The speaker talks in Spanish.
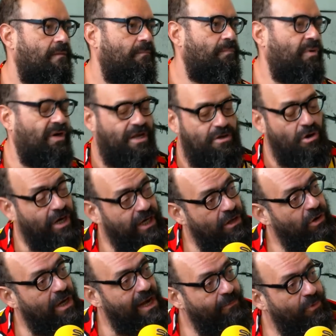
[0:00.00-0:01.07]
Porque yo
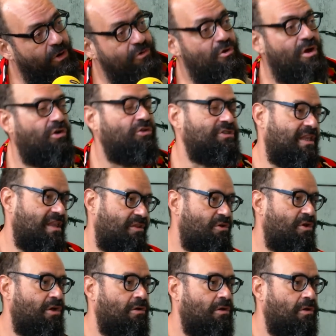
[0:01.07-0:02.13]
creo que el amor no es cosa de
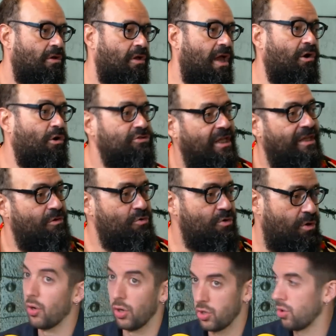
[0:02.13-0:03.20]
dos. Es cosa de
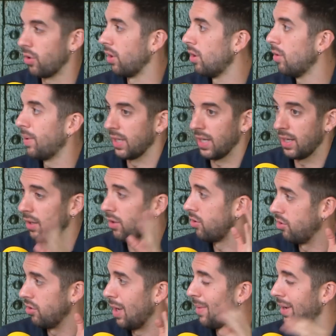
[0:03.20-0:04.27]
uno. eso digo, ¿para qué quiero
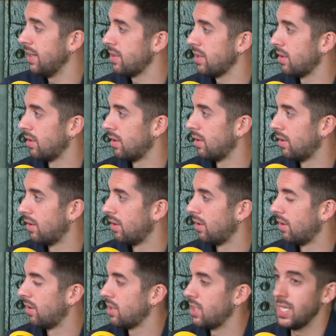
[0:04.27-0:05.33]
yo ya más? Pues
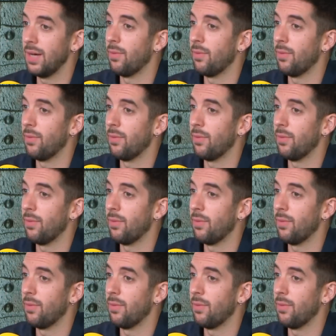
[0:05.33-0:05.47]
yo. Si ya